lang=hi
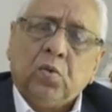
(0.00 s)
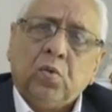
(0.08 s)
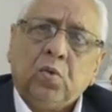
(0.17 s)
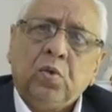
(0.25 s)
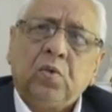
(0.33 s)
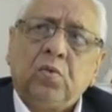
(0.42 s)

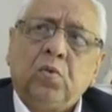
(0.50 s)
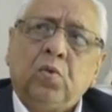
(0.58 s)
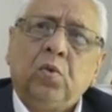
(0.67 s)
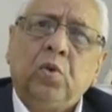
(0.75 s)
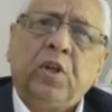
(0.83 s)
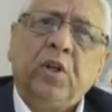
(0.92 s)
उन
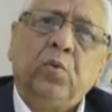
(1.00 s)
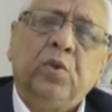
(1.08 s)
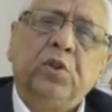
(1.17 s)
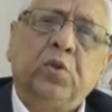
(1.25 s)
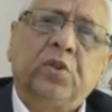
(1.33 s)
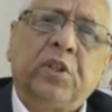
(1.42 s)
उन्होंने
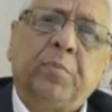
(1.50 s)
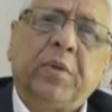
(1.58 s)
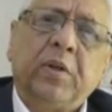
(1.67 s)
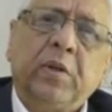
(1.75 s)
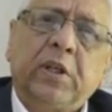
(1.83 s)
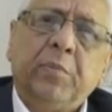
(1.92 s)
उन्नीस
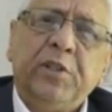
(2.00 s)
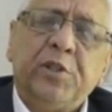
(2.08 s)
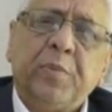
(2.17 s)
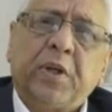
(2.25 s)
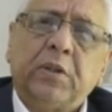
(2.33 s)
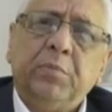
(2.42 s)
के
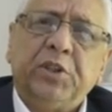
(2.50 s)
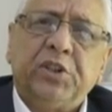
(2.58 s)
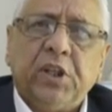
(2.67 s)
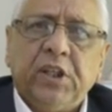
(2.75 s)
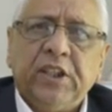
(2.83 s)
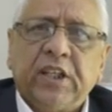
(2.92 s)
बीच में
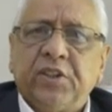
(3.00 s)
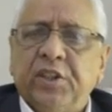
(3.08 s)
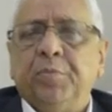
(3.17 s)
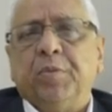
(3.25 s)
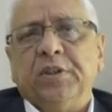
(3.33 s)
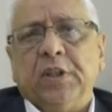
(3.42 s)
कमीशन लिया
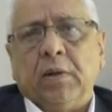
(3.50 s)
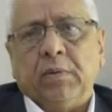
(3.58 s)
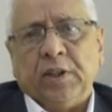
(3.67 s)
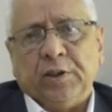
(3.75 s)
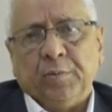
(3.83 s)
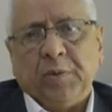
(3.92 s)
थ्री पंजाब
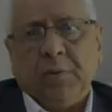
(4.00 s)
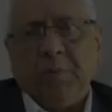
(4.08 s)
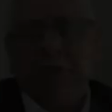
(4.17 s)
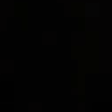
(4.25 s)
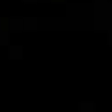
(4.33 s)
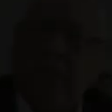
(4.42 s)
रेजिमेंट
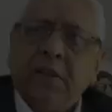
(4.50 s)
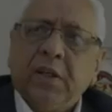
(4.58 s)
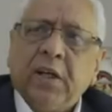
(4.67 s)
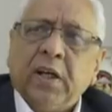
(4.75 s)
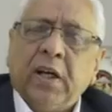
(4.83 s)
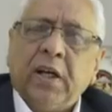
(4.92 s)

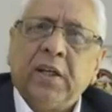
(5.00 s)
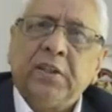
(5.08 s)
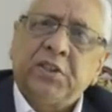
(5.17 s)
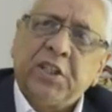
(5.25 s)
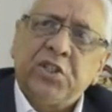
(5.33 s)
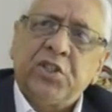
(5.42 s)
में
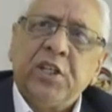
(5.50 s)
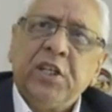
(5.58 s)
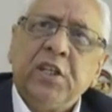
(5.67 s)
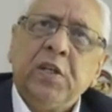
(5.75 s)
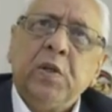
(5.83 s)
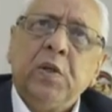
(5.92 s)
सिक्सटी
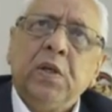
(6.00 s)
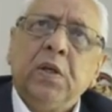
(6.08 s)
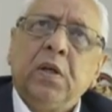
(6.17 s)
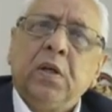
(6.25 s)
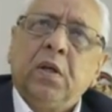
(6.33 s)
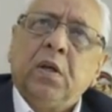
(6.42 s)

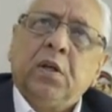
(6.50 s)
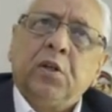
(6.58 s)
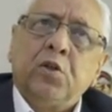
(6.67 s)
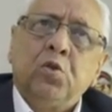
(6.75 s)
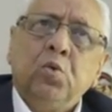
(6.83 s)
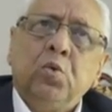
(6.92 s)

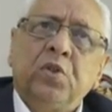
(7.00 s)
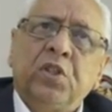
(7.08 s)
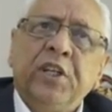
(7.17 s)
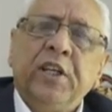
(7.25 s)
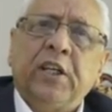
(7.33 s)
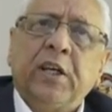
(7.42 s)
टू
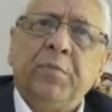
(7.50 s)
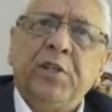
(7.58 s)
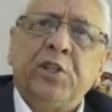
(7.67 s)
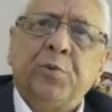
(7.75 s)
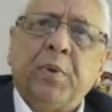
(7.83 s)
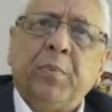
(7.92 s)
थ्री के
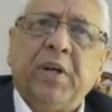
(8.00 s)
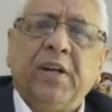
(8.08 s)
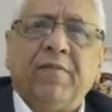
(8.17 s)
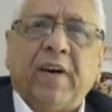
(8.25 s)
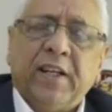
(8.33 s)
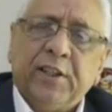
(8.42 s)
बीच में मेरे
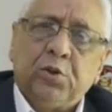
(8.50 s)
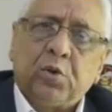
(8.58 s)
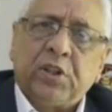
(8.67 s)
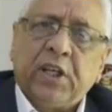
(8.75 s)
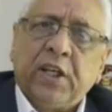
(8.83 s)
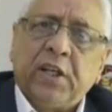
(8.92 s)
वालिद जो
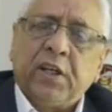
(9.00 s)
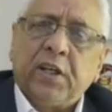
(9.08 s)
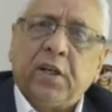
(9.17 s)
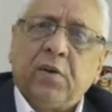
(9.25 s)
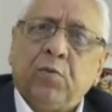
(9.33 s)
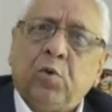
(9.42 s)
थे
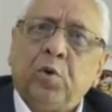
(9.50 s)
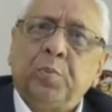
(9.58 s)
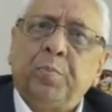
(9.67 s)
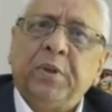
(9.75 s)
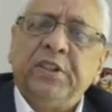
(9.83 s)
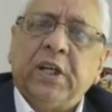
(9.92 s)
वो
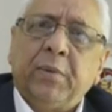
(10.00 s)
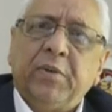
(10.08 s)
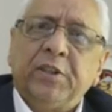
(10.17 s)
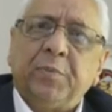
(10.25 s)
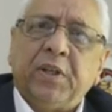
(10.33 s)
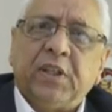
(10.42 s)
पंजाब
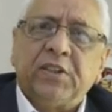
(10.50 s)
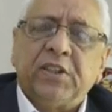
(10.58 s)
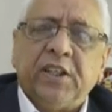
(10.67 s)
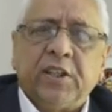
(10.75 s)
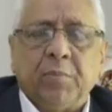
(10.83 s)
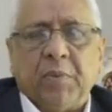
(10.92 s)
रेजिमेंटल
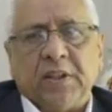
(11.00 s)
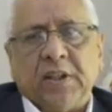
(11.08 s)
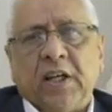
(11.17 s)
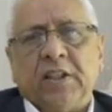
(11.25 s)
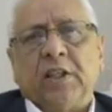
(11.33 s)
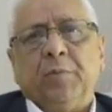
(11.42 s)
सेंटर
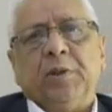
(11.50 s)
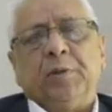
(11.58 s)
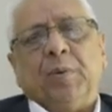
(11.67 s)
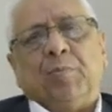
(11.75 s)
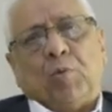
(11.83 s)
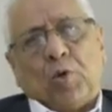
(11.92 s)
मर्दान के बीच
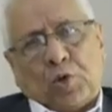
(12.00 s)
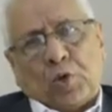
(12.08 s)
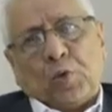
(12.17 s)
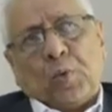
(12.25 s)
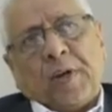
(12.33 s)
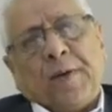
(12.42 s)
में
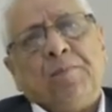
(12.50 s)
पोस्ट हुए